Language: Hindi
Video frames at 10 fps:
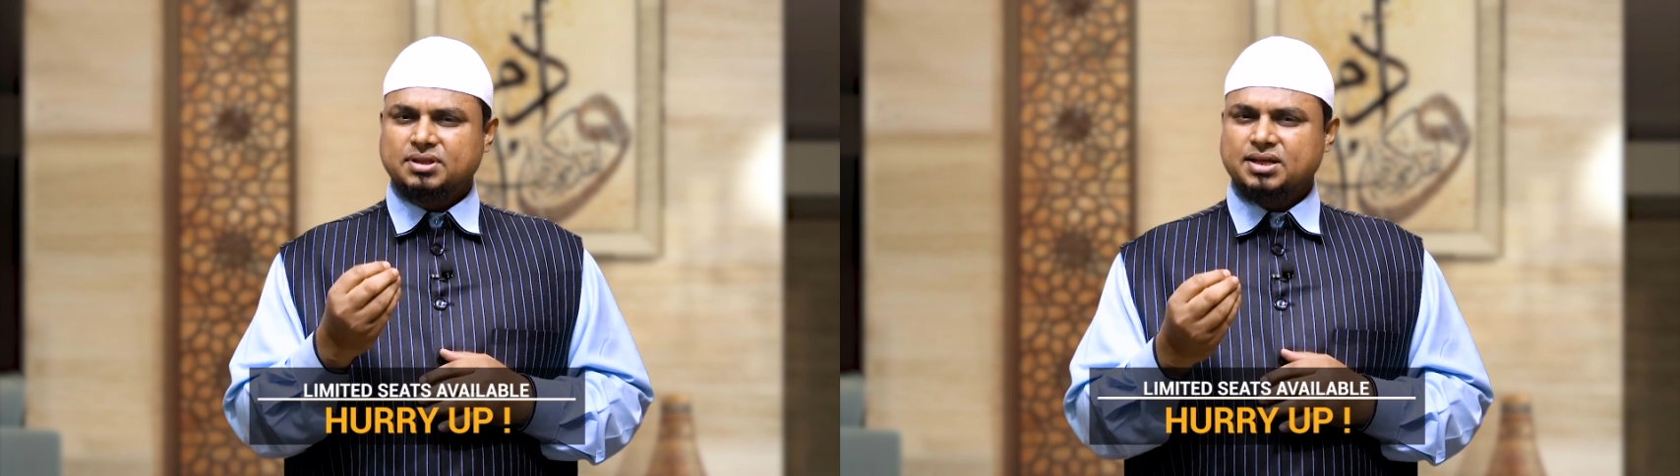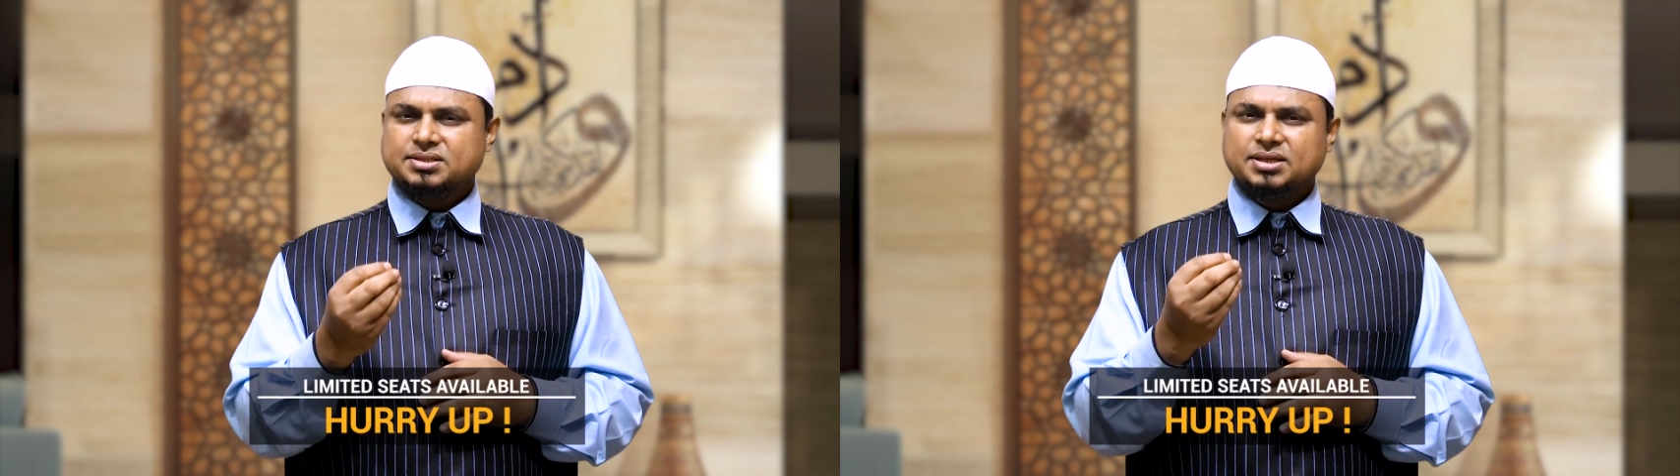
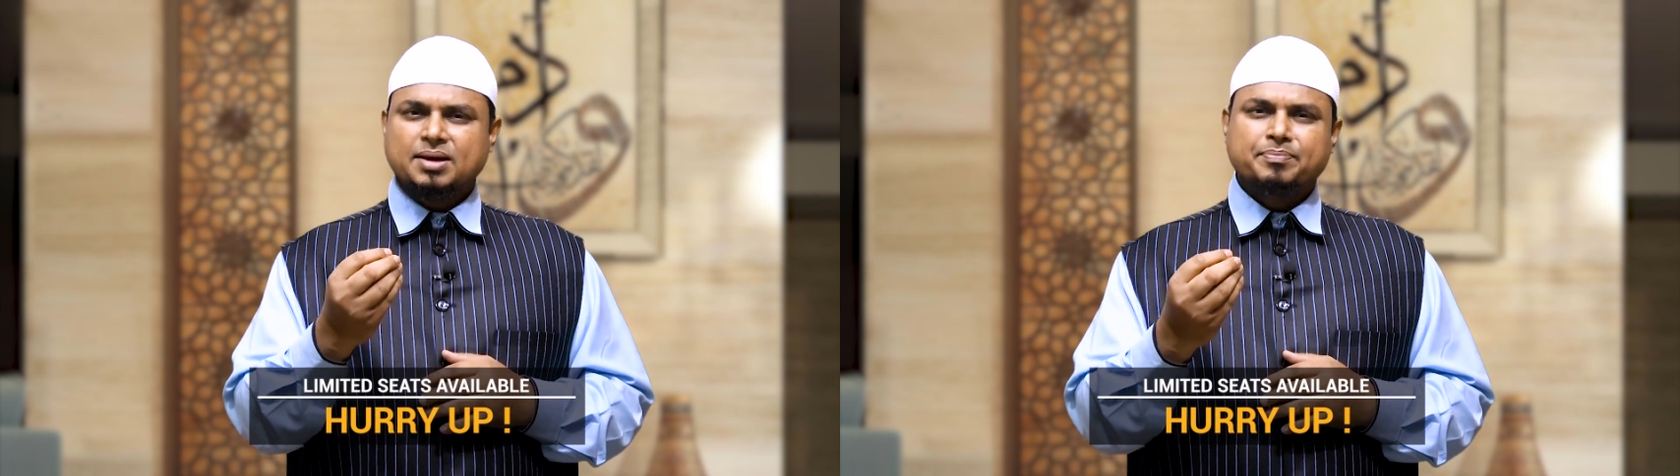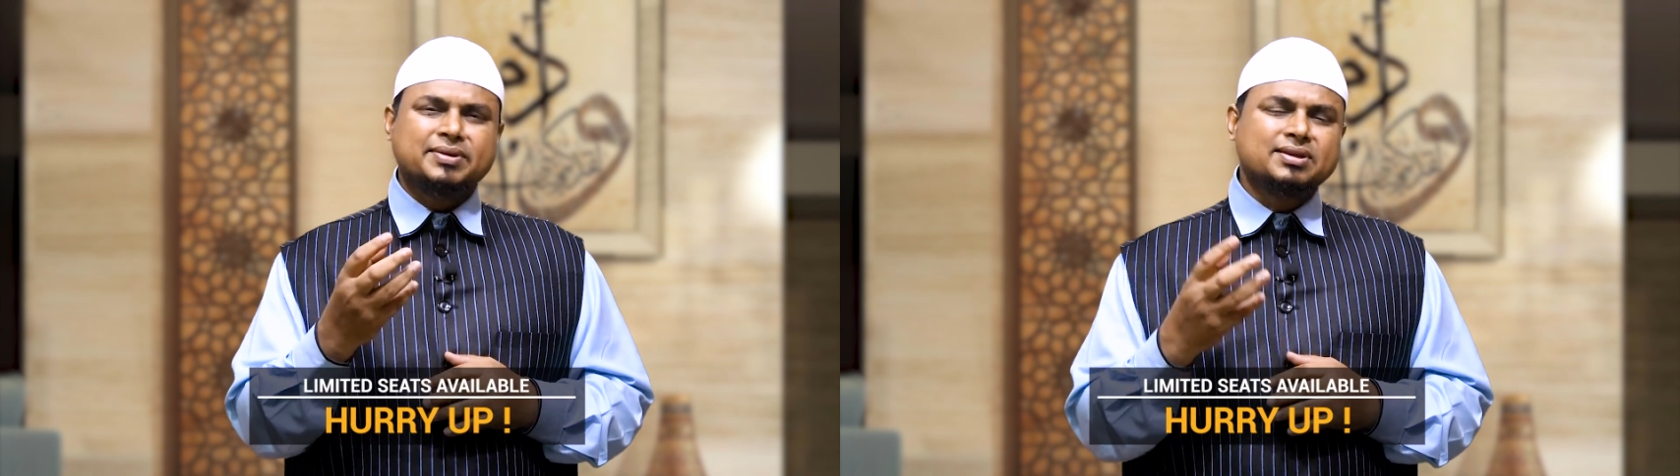10
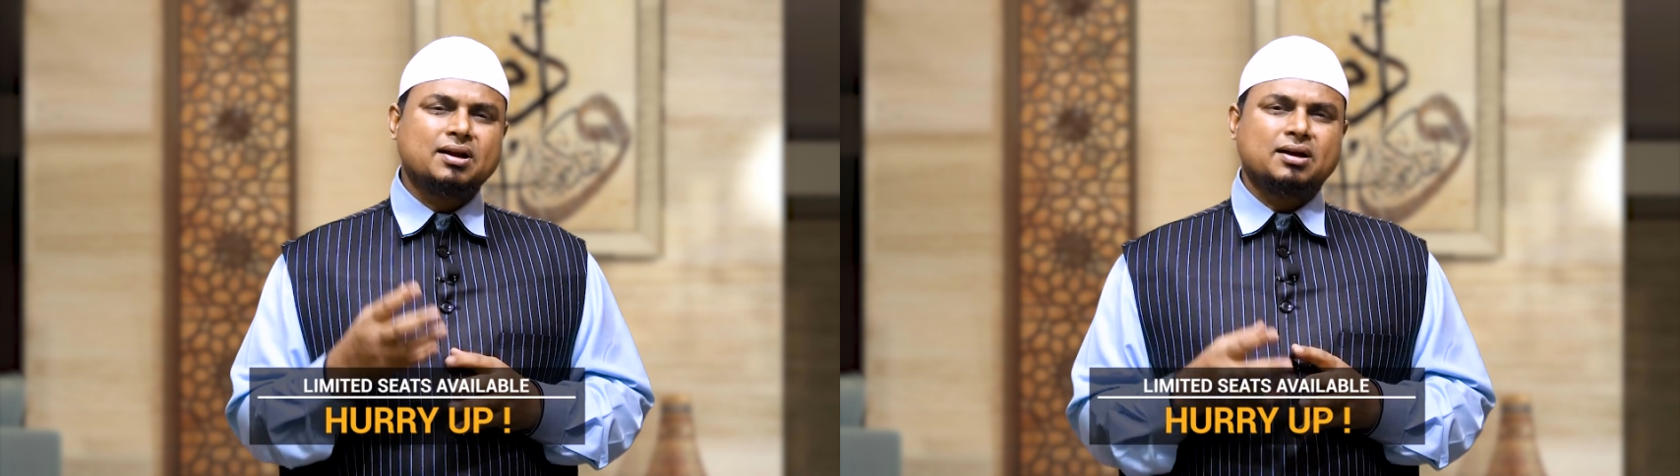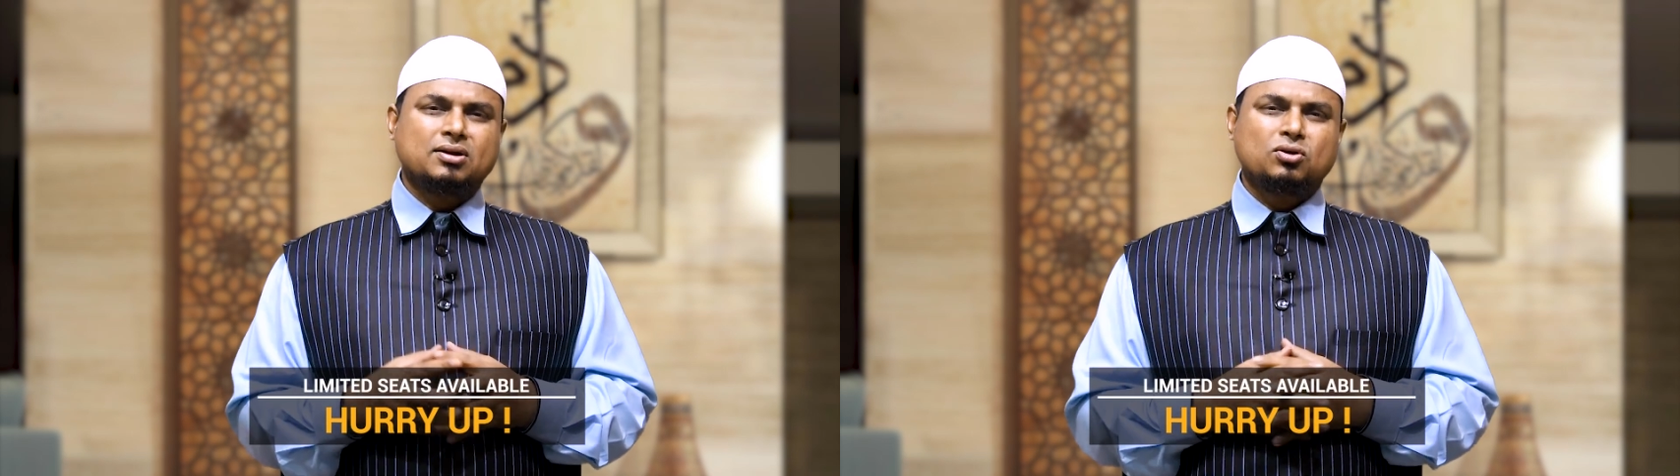या
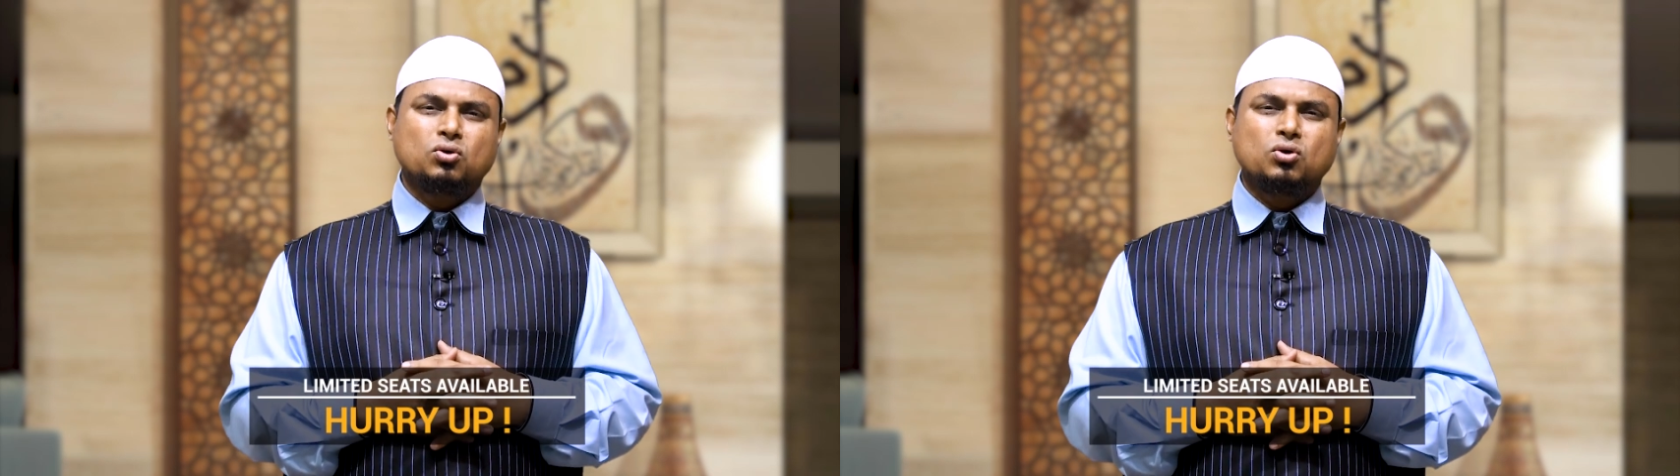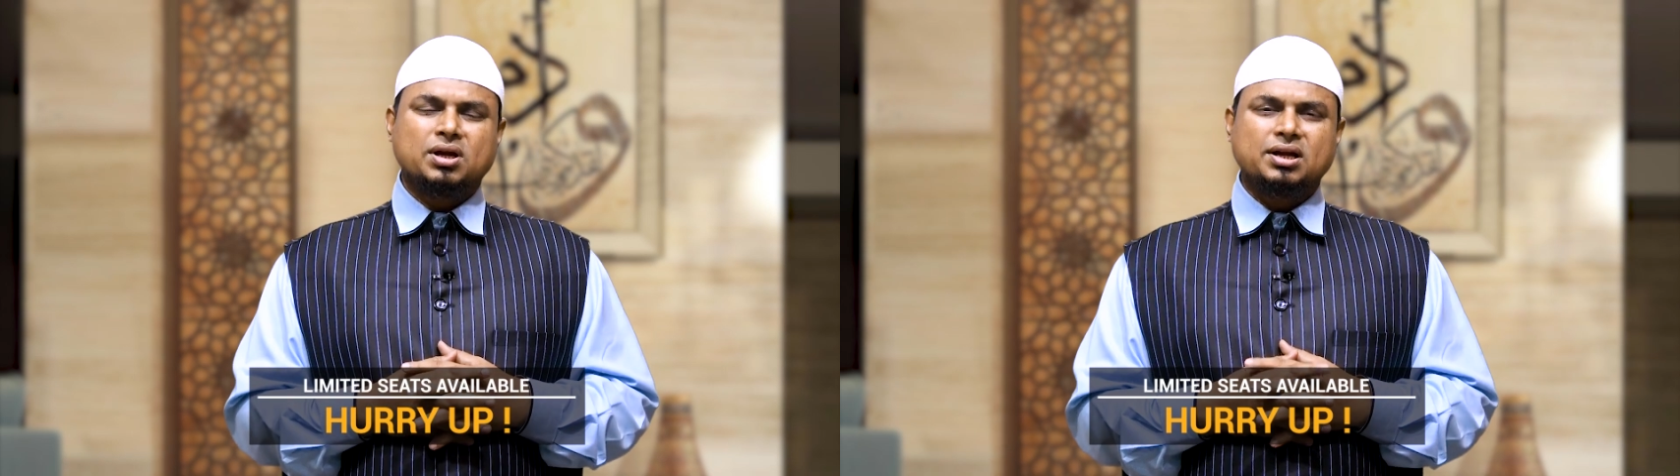15
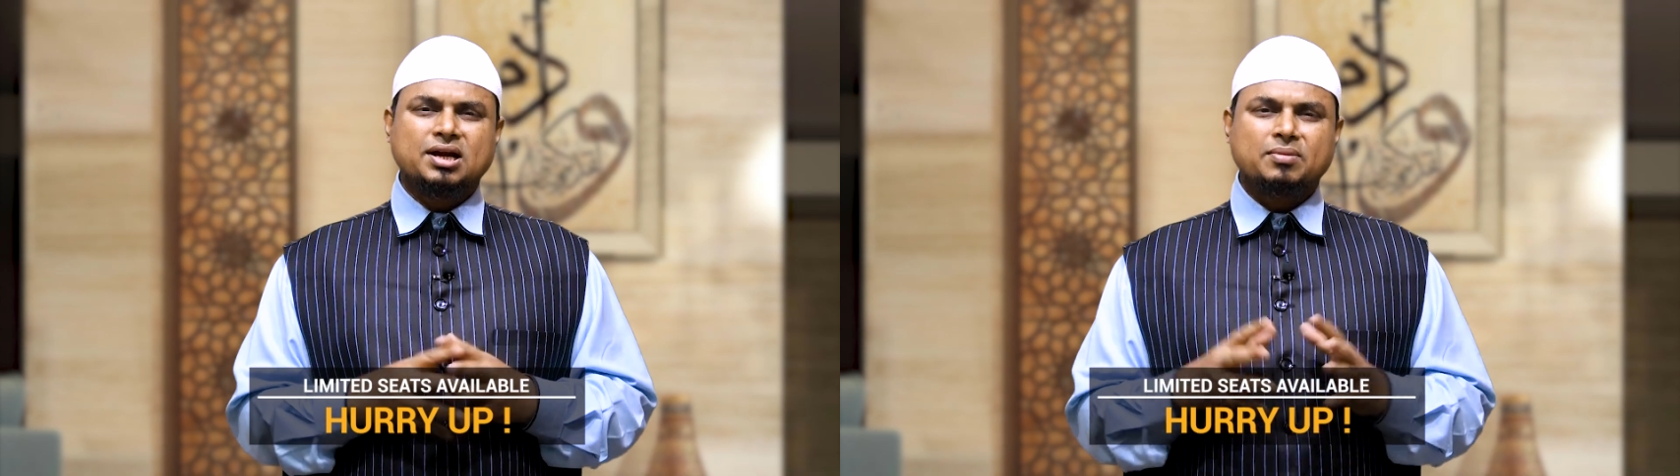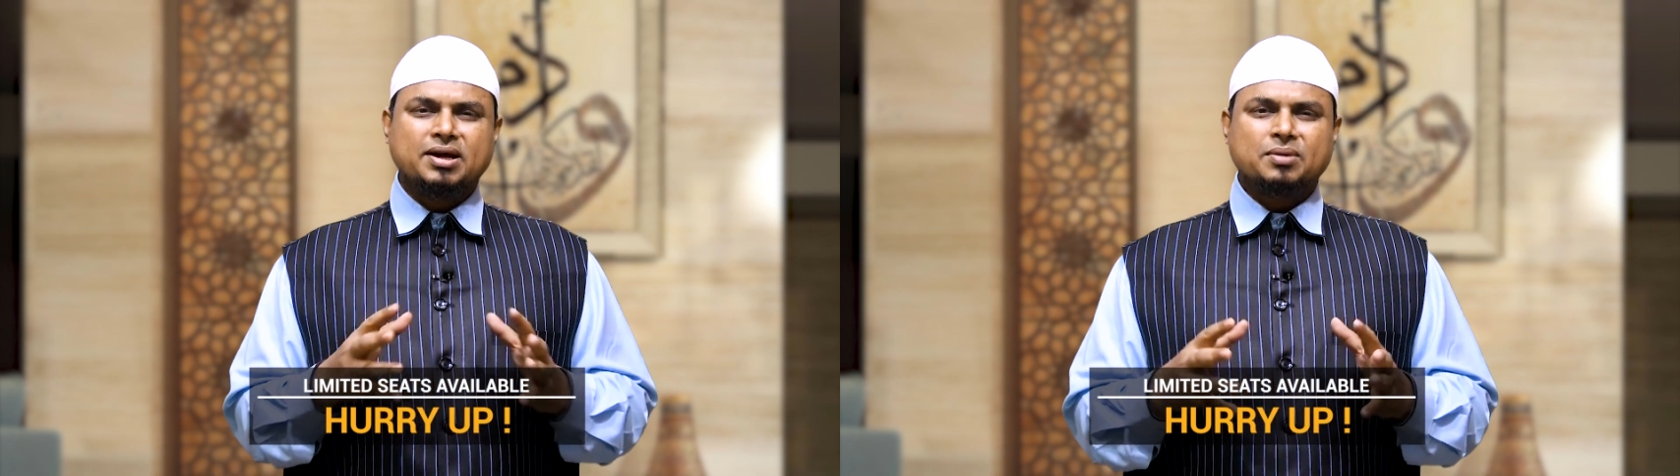लोगों के लिए
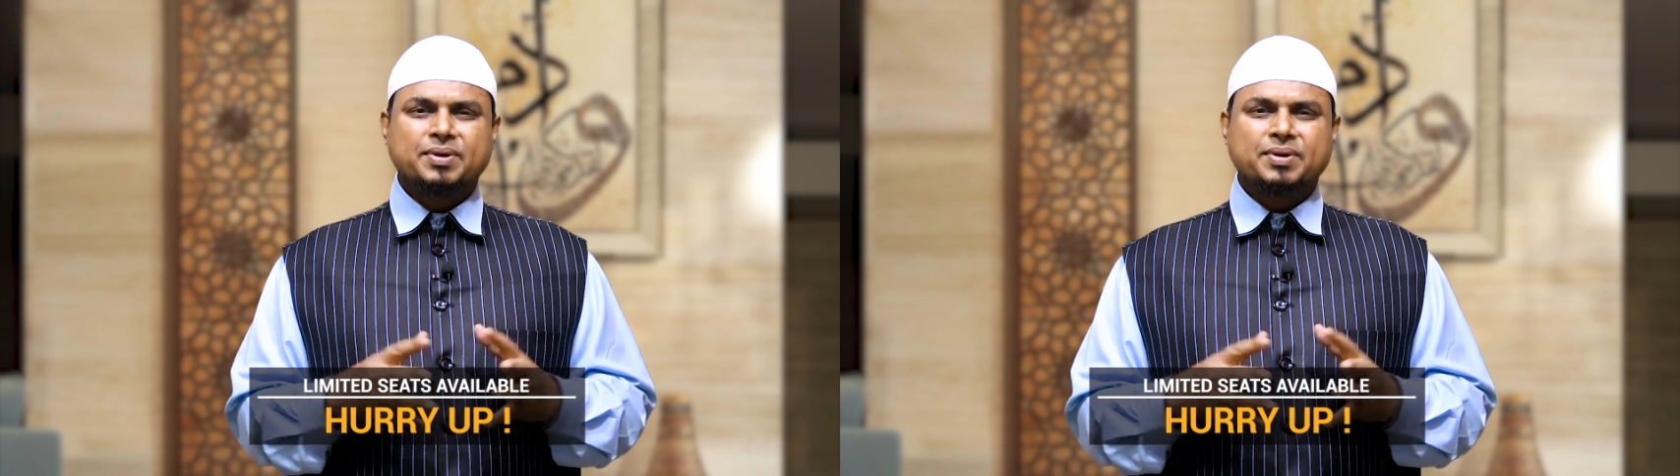हमारे